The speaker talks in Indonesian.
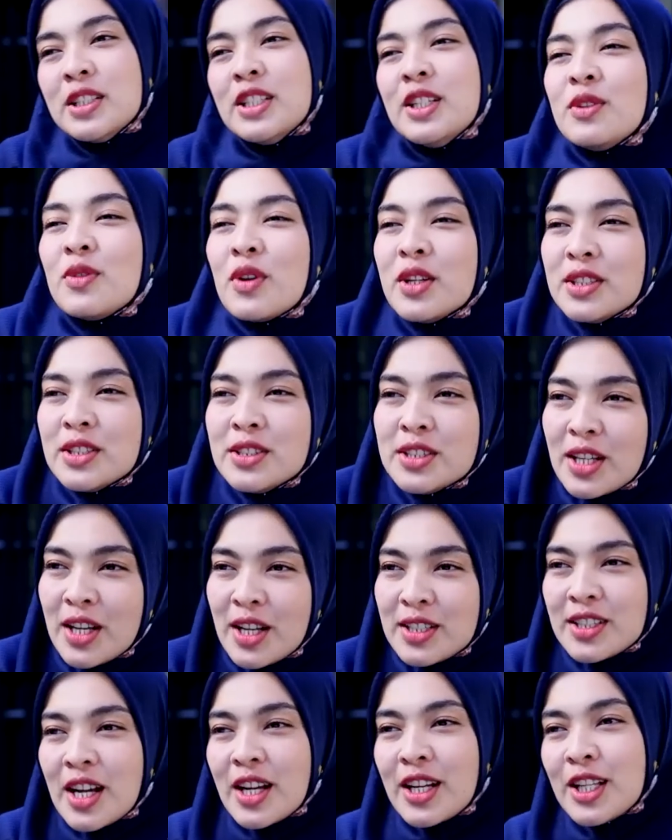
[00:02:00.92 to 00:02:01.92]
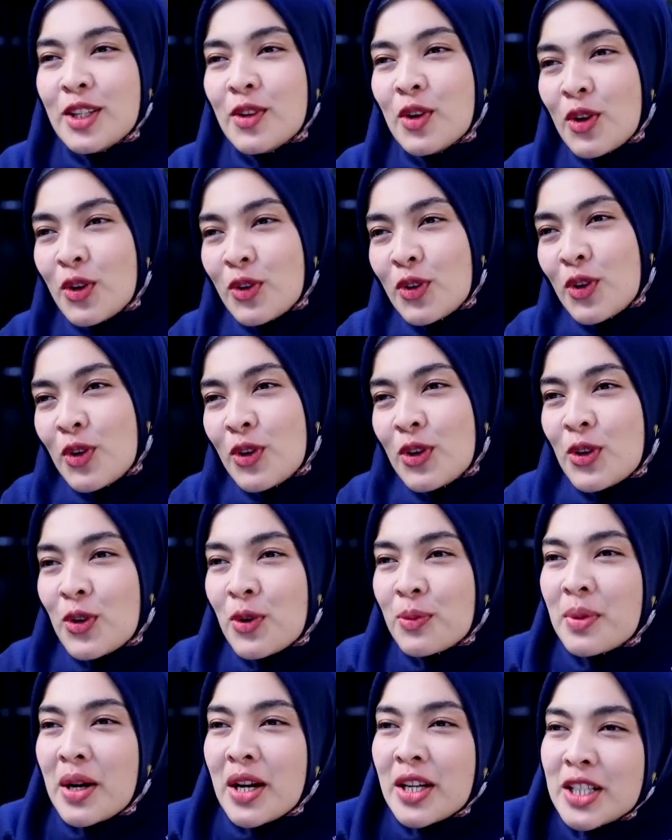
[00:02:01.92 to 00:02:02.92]
Mas Indro aja jalan kaki dorong-dorong
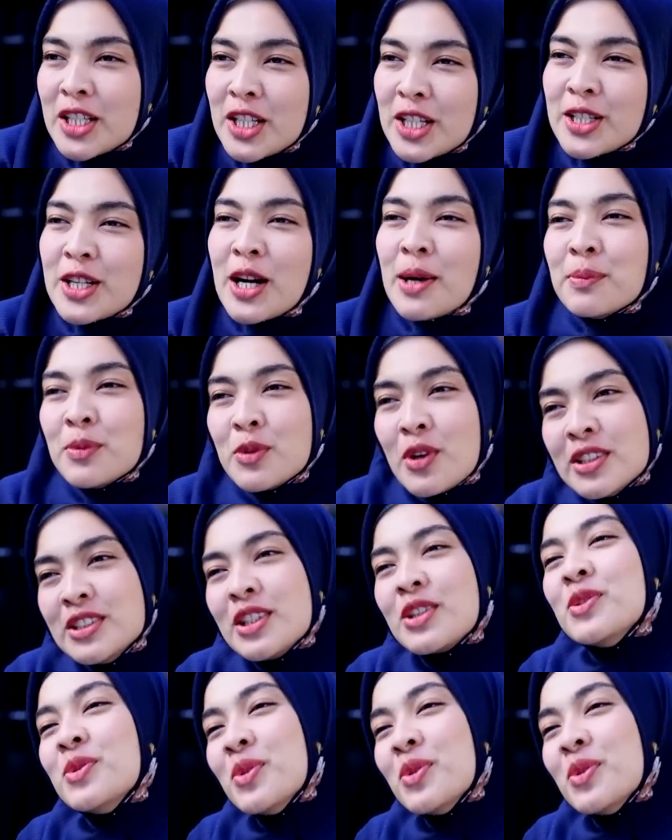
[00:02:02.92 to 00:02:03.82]
gerobak keliling kampung aja